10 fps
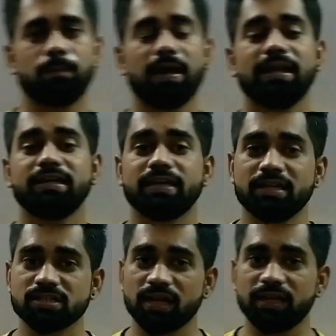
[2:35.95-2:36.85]
पहले ये
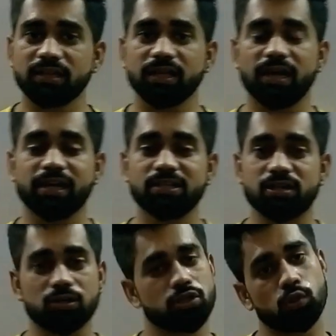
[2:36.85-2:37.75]
जान लेते हैं यार ये
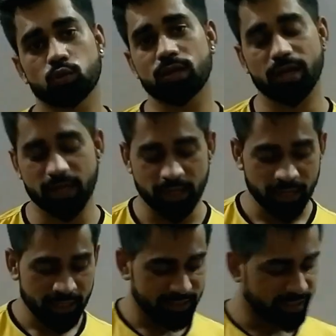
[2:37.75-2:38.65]
जंक्शन होता क्या है
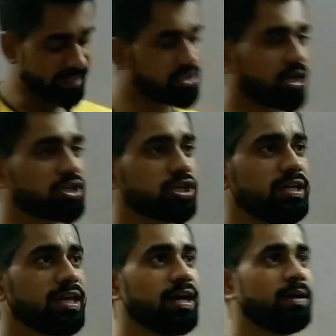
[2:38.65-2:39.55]
देखिए जंक्शन
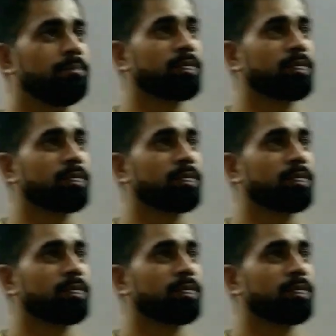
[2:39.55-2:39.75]
क्या